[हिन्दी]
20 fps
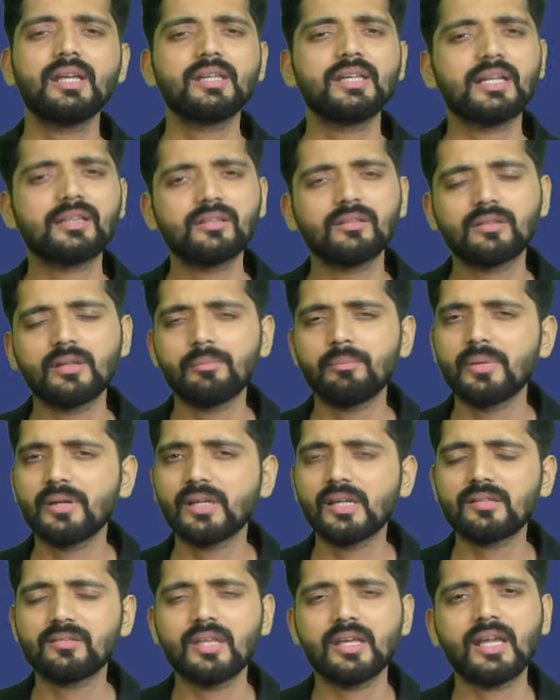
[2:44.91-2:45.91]
या दिसंबर
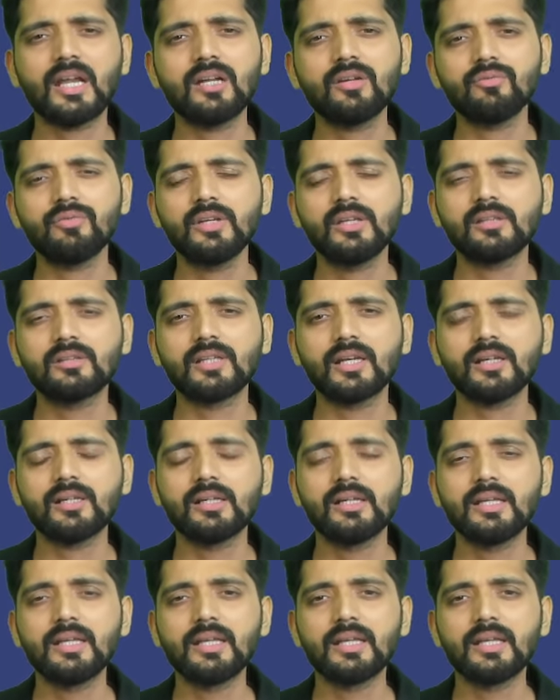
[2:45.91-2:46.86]
के सेकेंड वीक तक